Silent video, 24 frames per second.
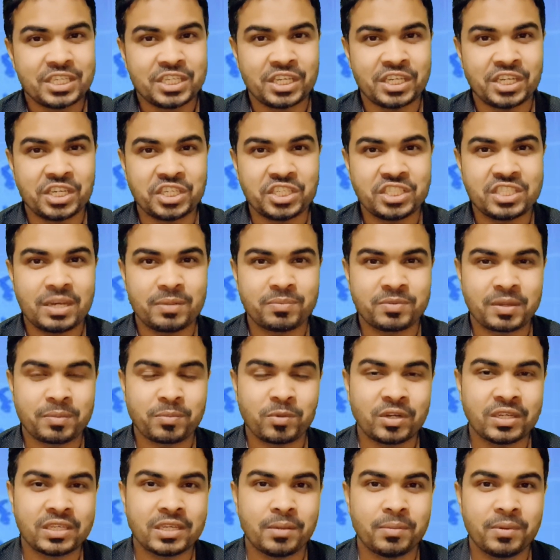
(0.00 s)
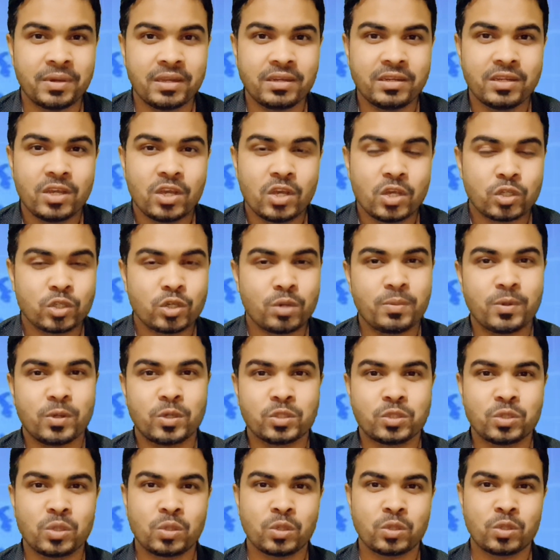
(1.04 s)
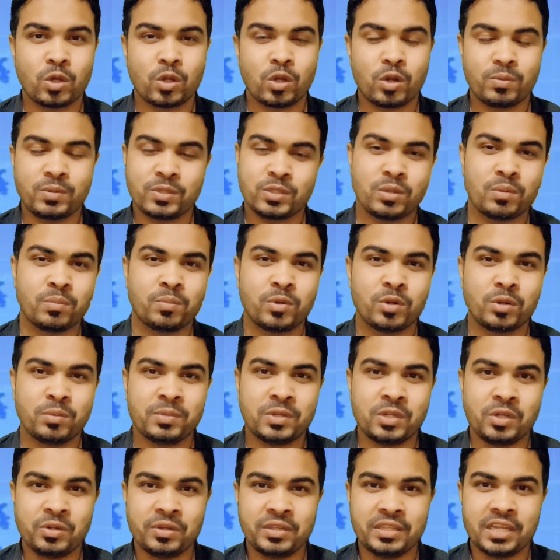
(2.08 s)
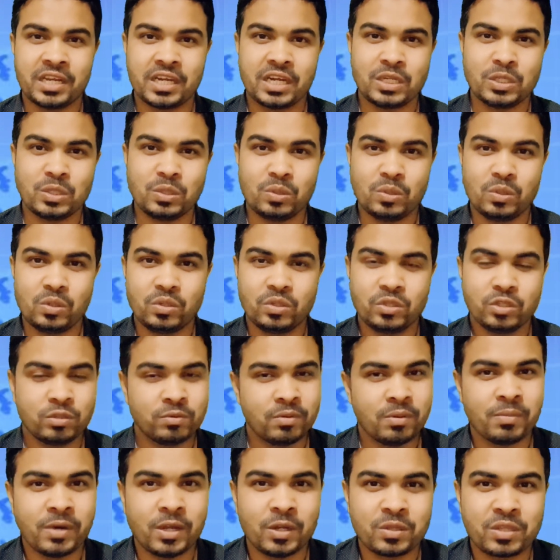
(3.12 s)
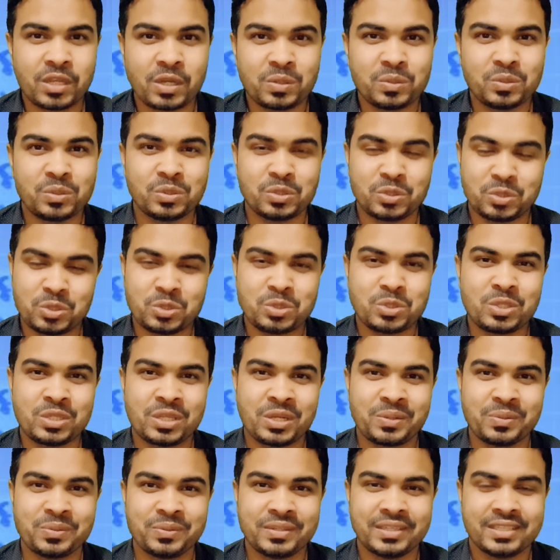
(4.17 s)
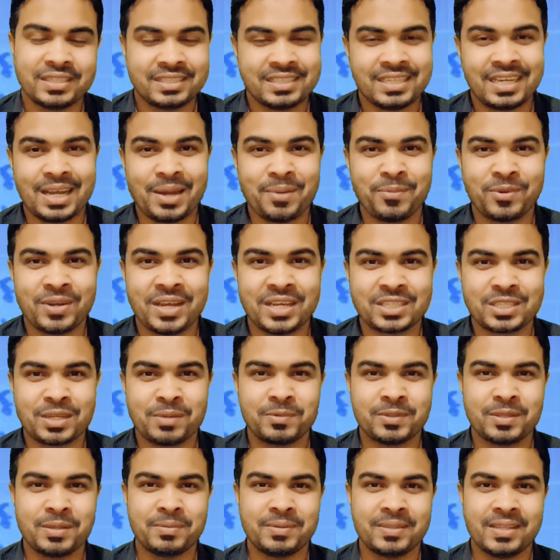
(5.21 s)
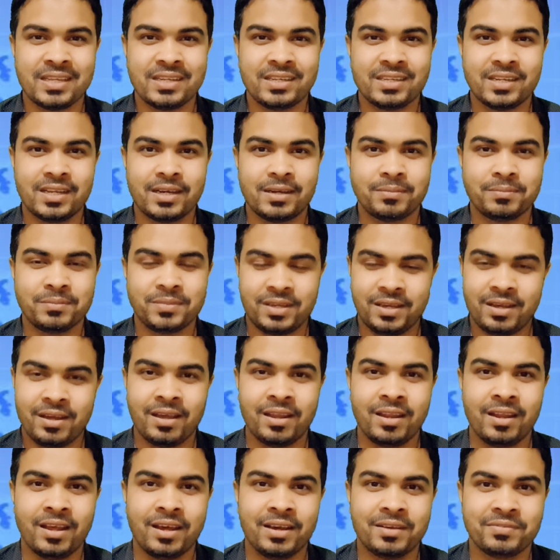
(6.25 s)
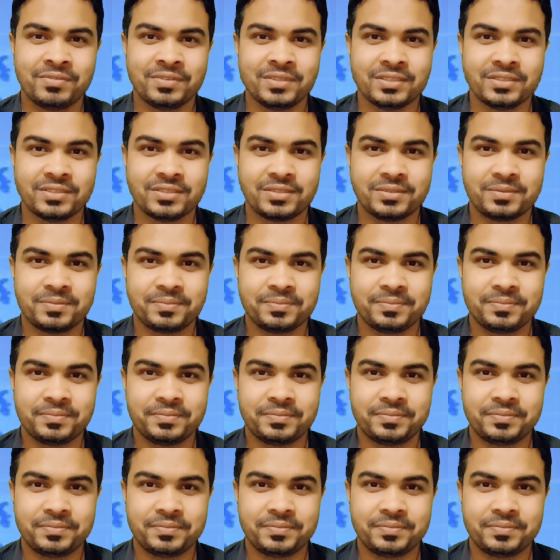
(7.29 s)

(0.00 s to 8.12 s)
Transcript: চ্যানেলটি সাবস্ক্রাইব করে যাবেন সবাইকে অসংখ্য ধন্যবাদ সম্পূর্ণ ভিডিওটি দেখার জন্য সবাই ভালো থাকুন সুস্থ থাকুন সে কেমন আজকের মধ্যে বিদায় নিলাম আল্লাহ হাফিজ